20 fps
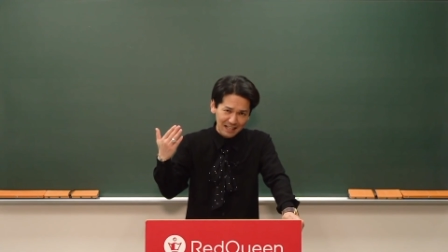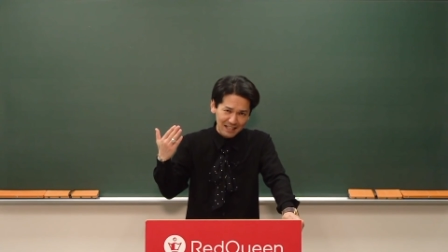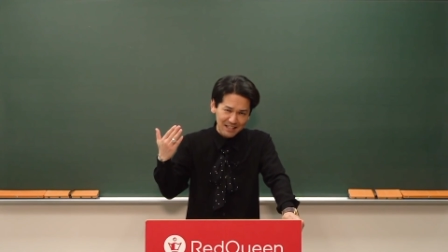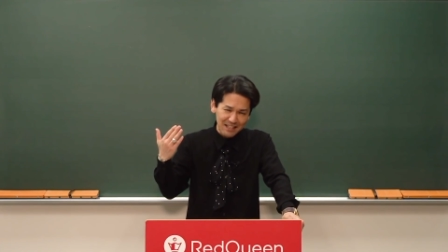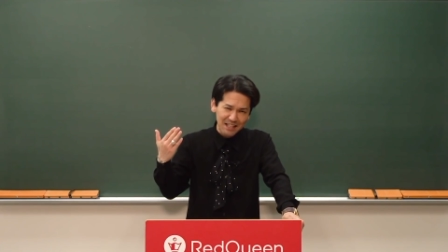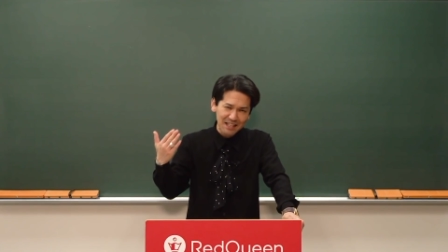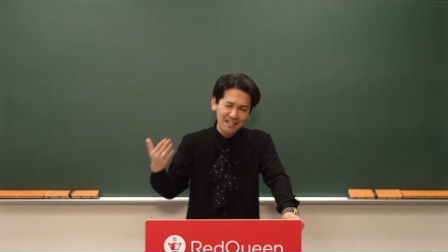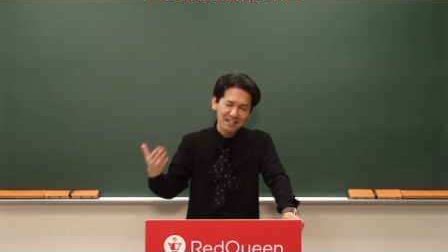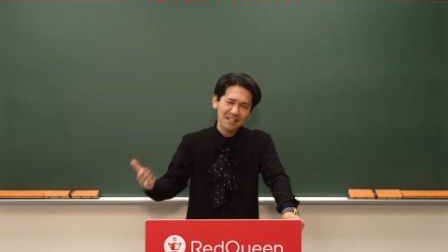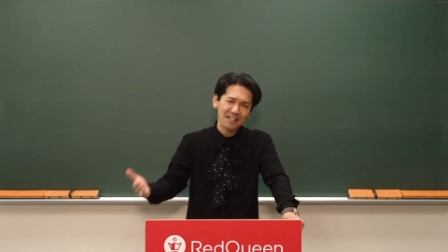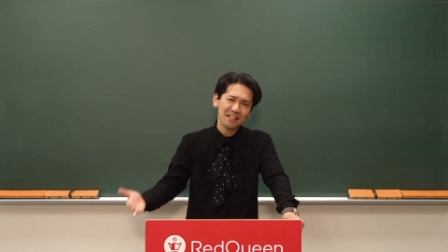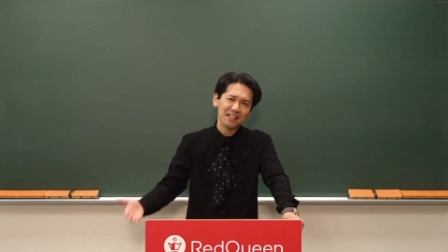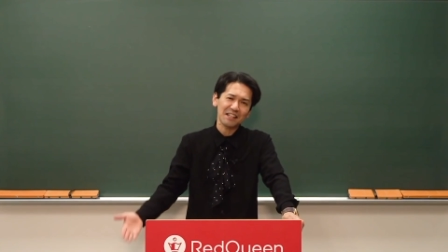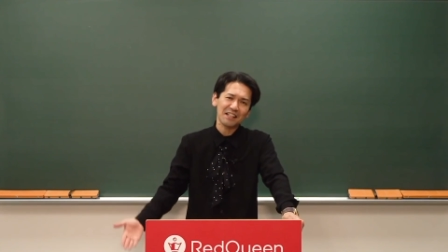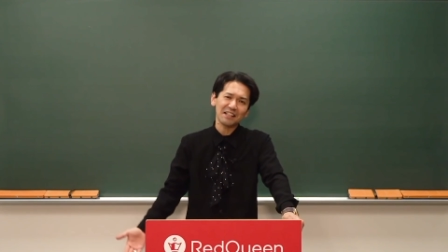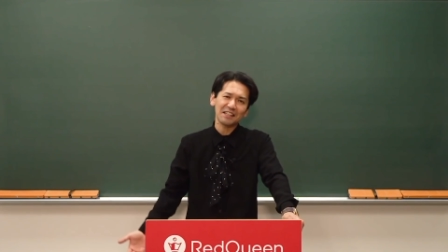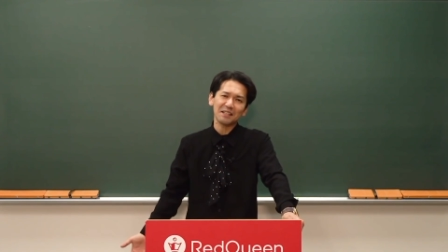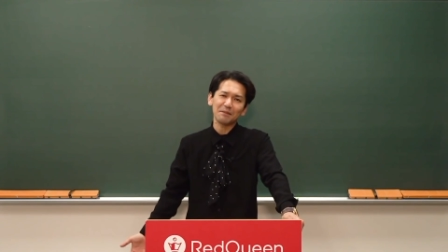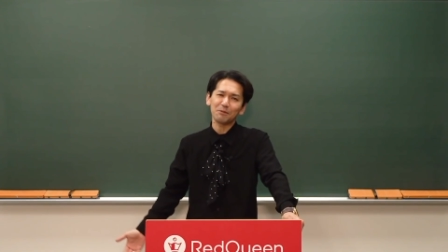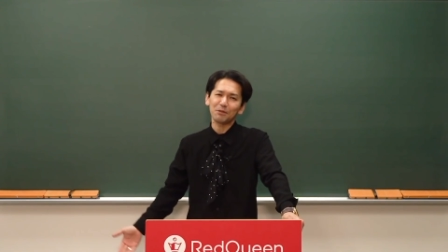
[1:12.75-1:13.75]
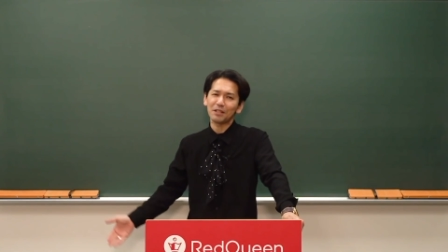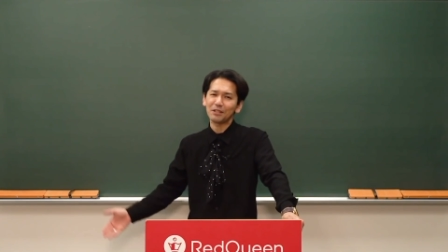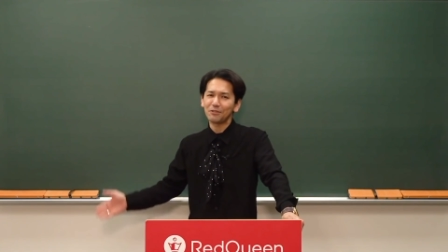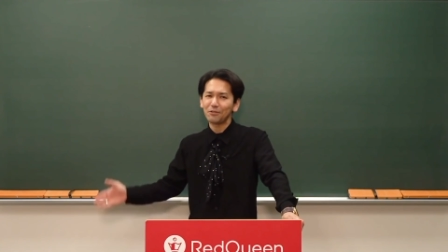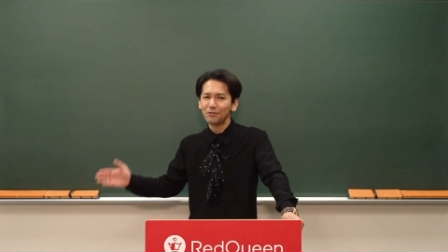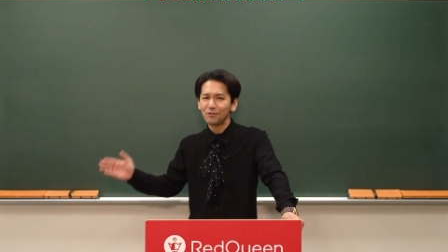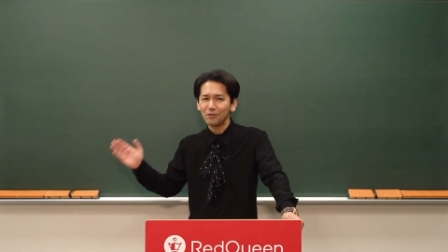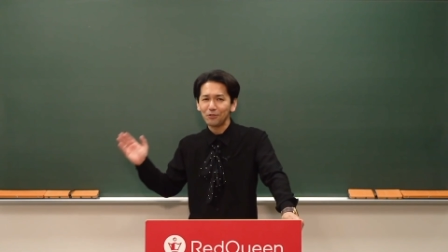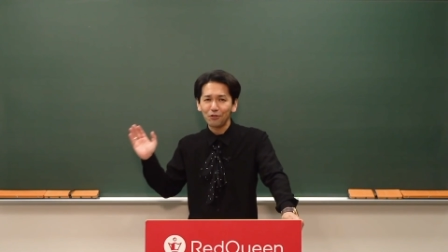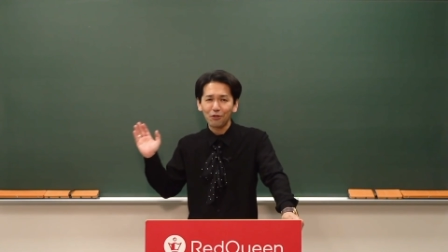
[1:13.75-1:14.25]
成績なんてものは
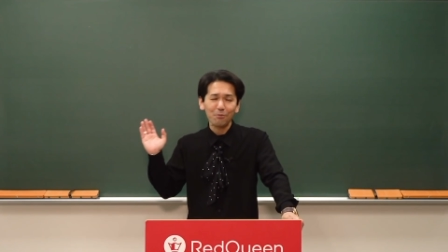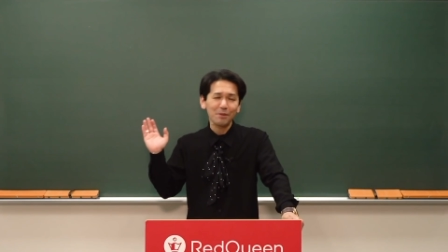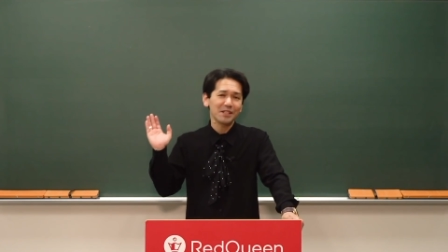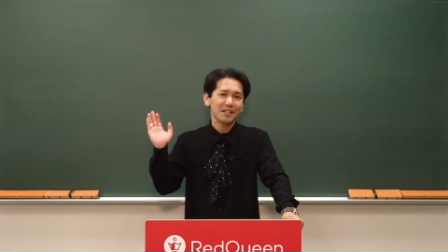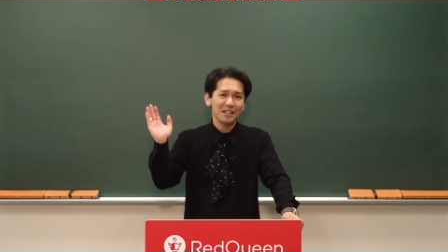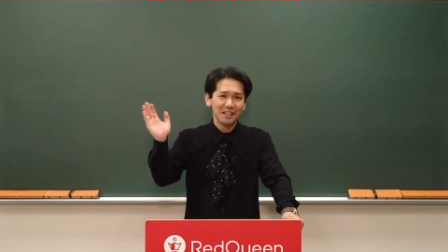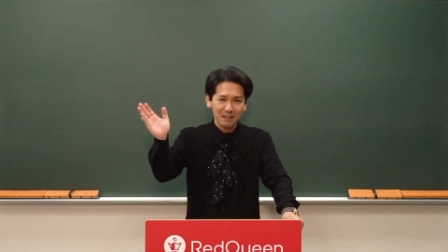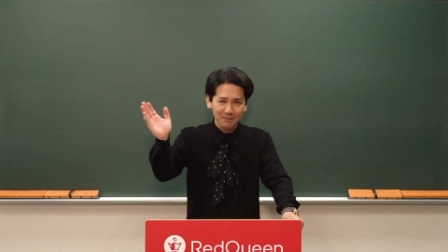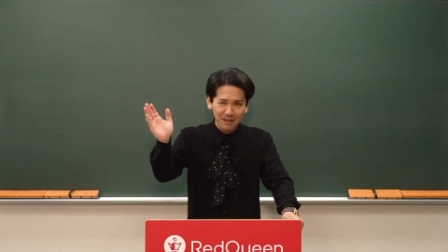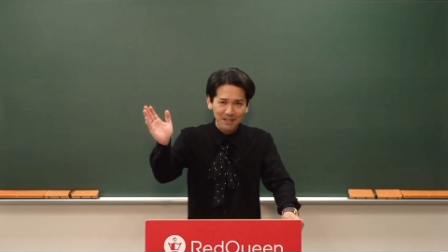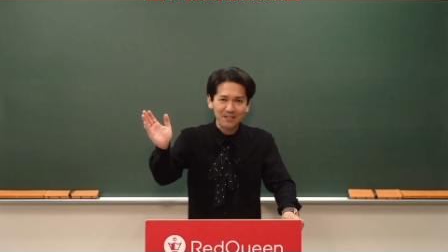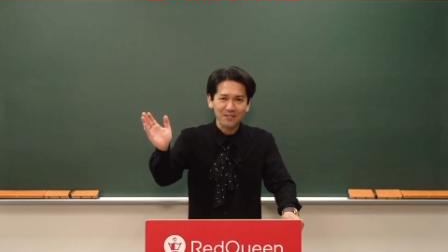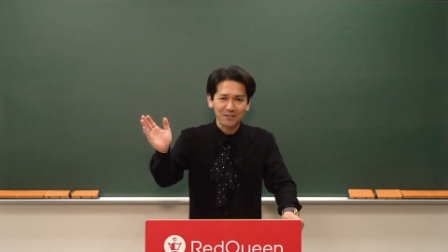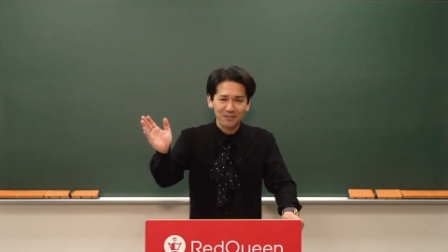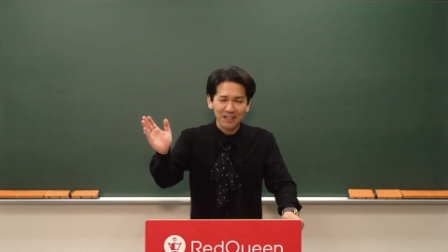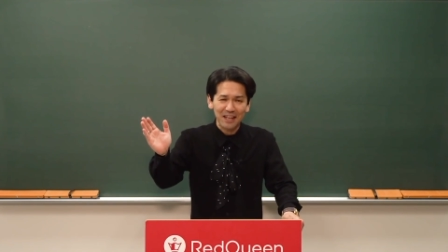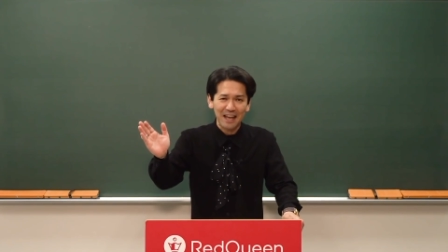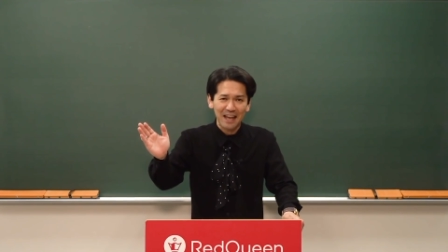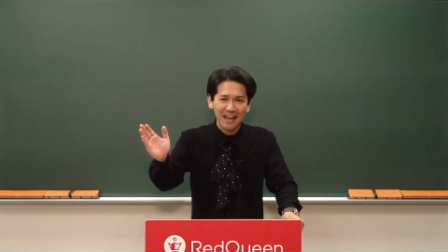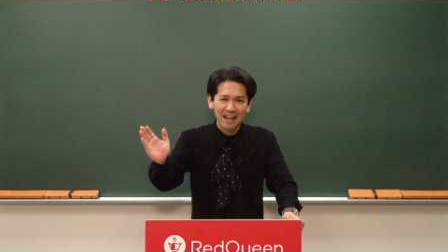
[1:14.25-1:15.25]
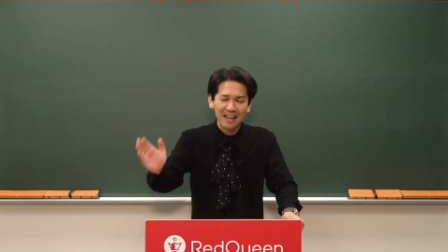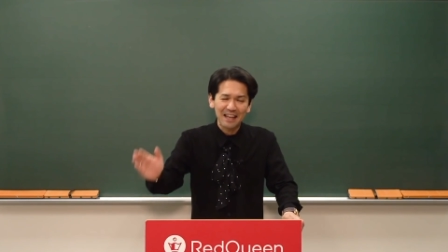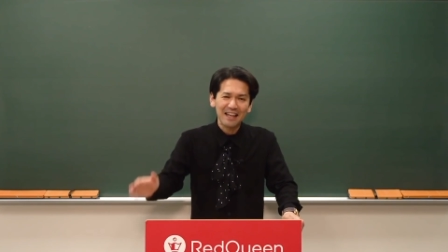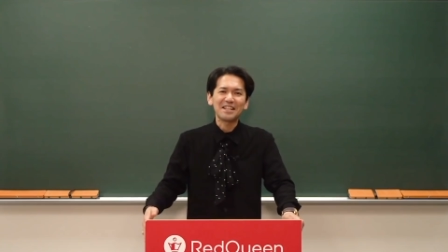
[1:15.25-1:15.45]
どんどん伸びていきますので、